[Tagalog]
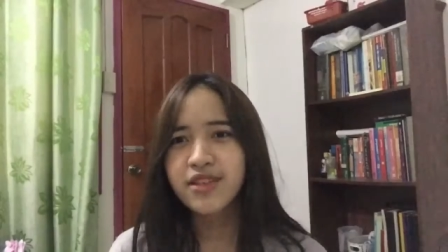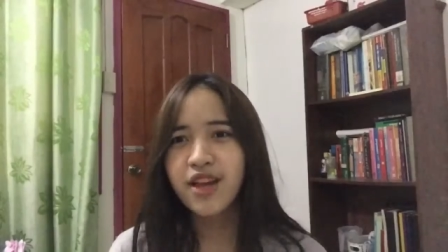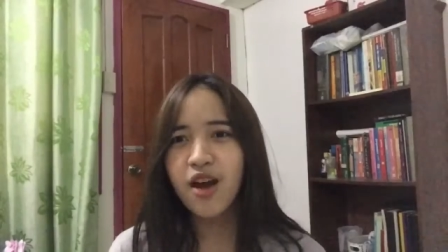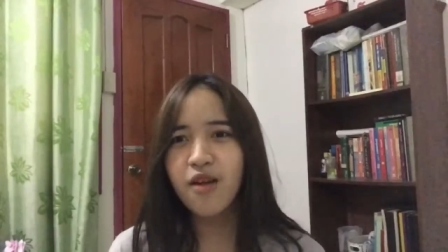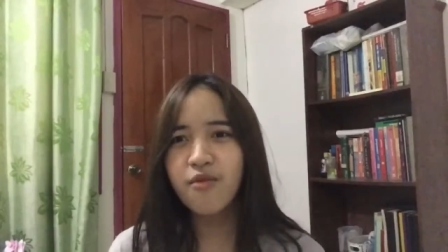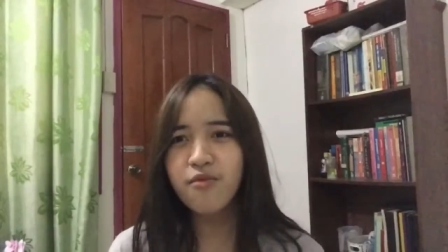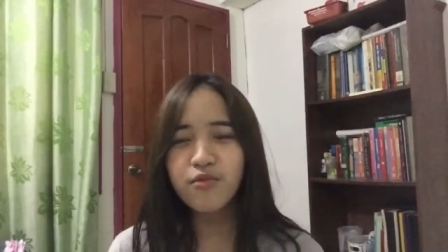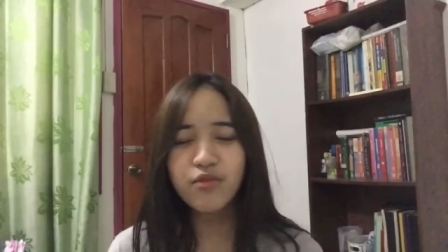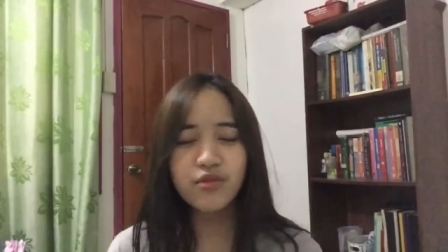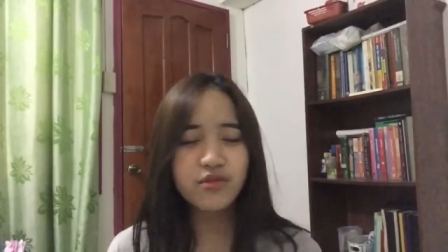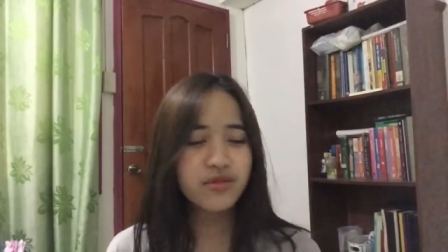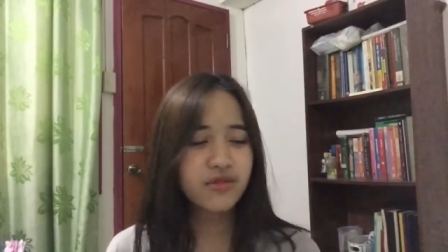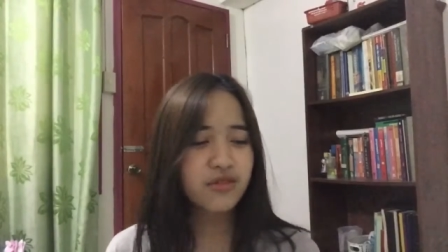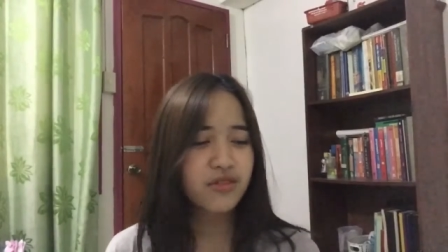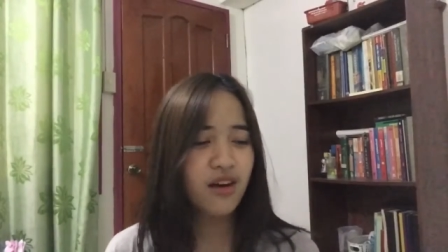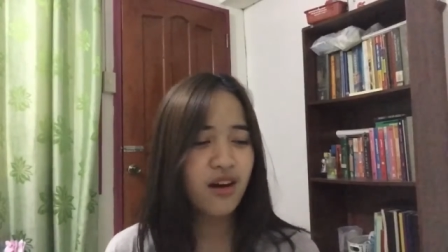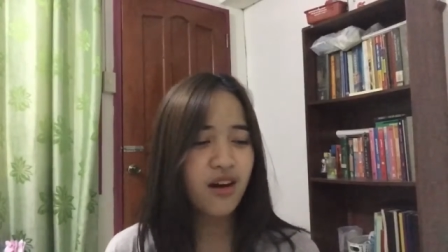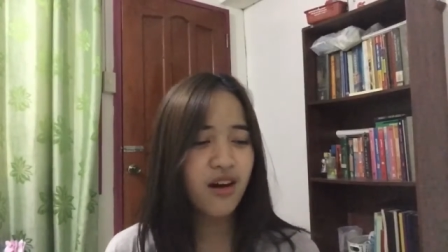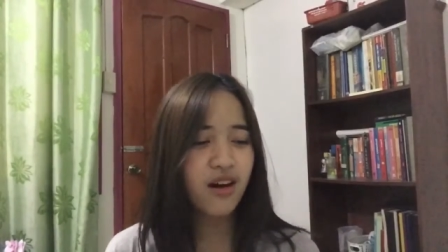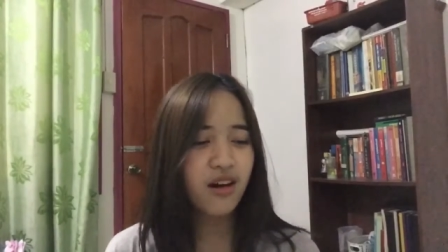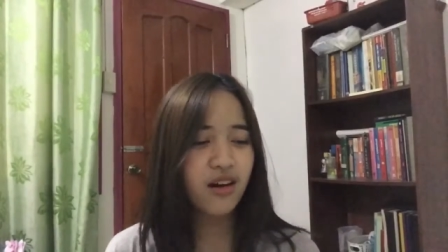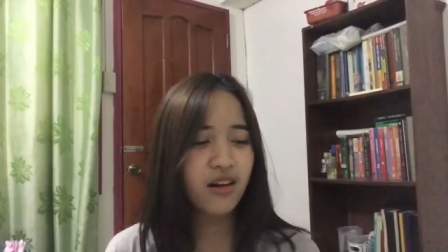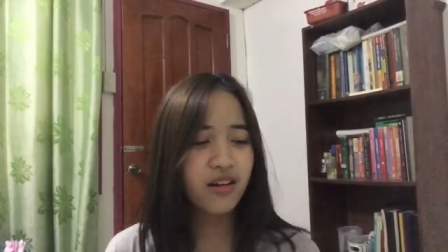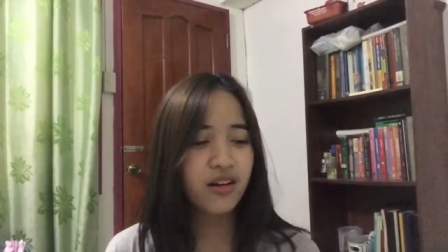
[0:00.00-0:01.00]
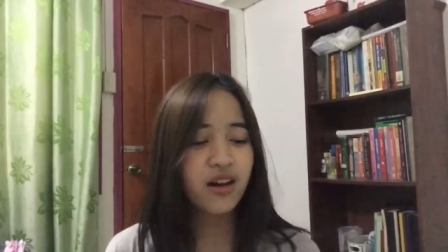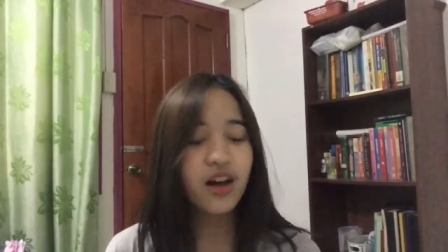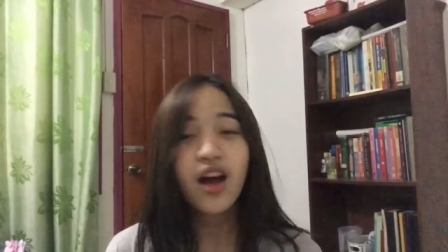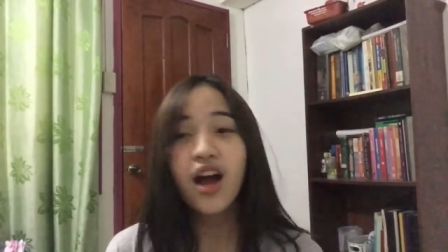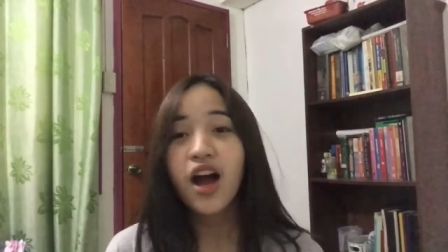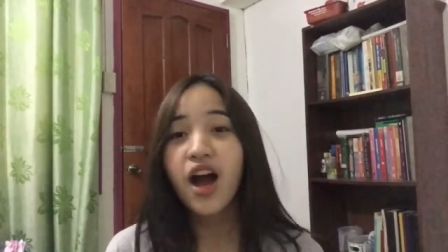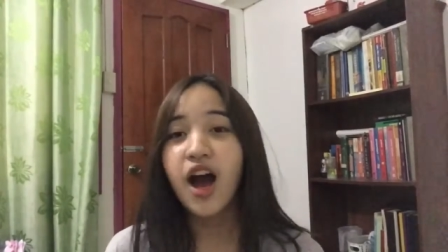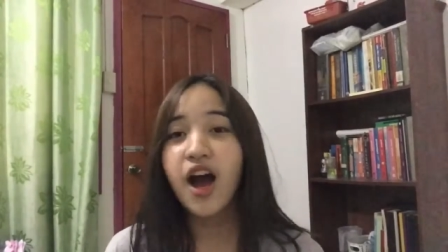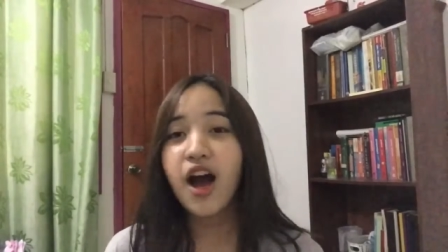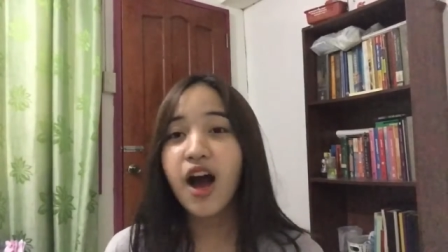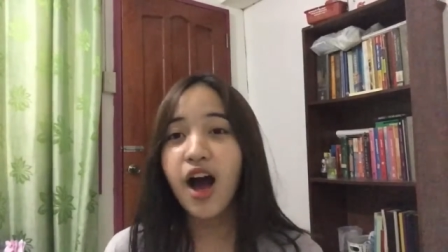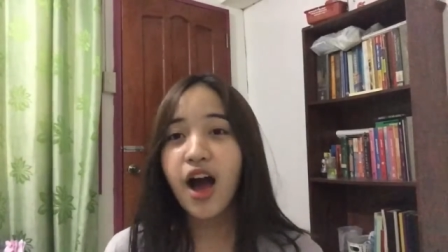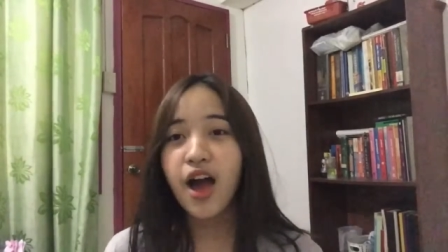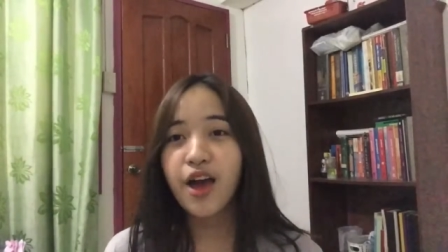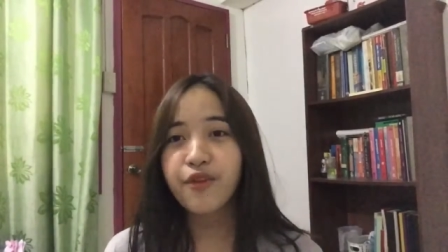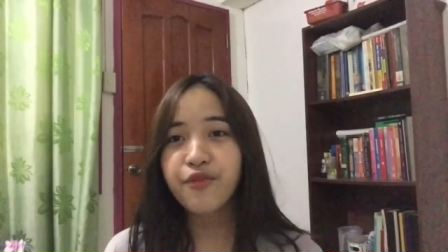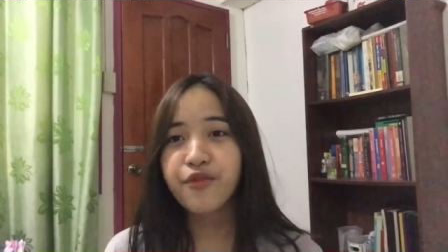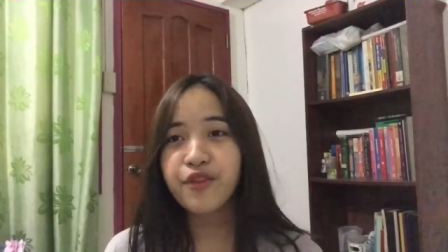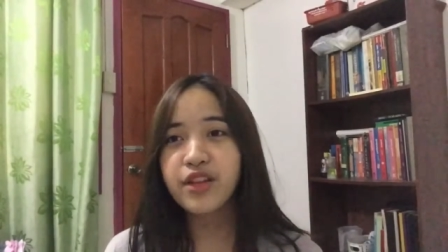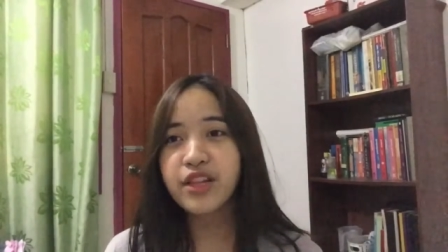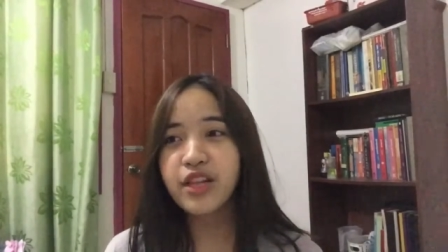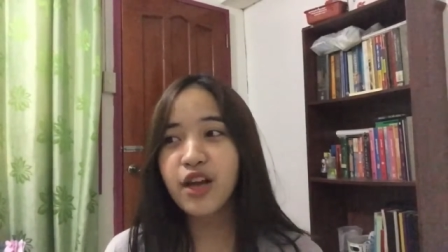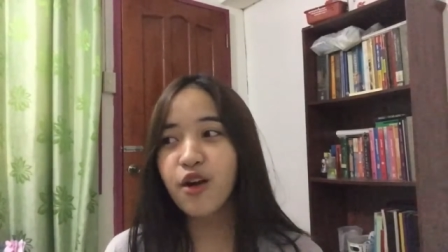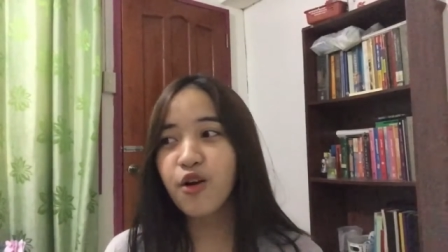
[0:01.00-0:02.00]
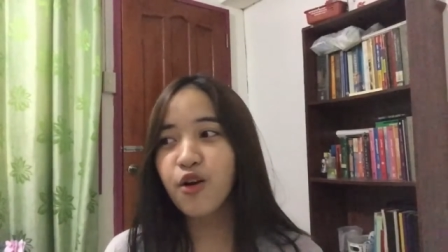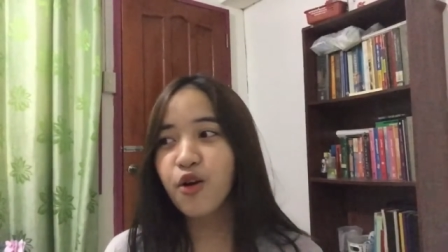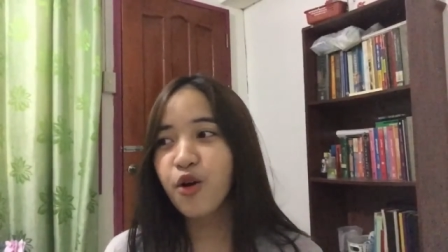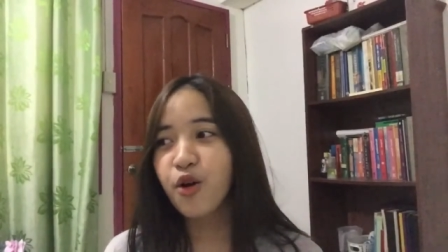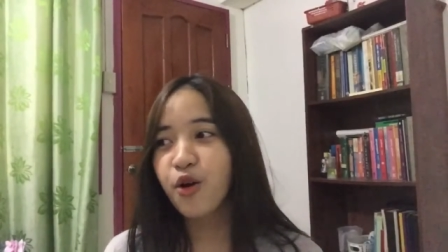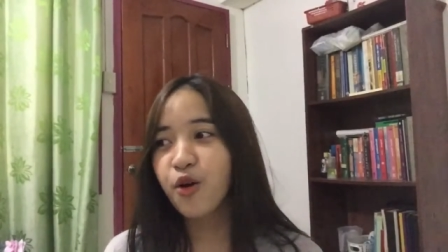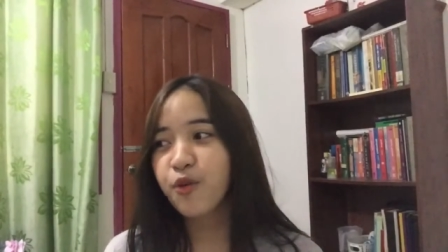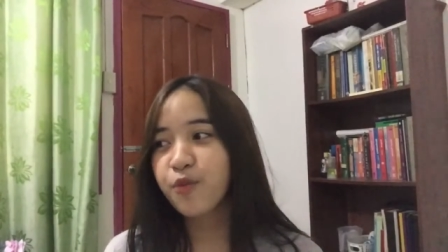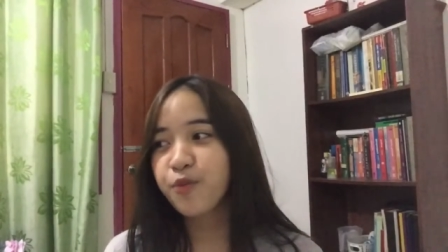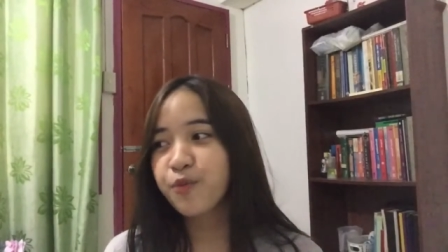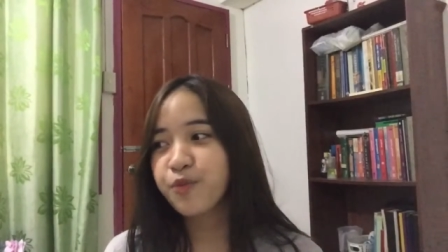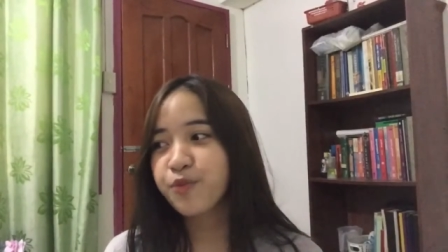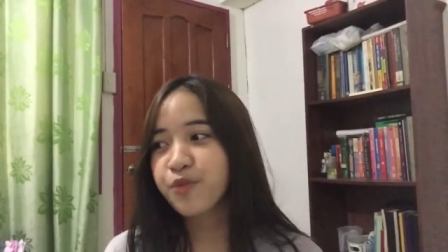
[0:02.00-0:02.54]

Ambot lang. Ay, feel na ko,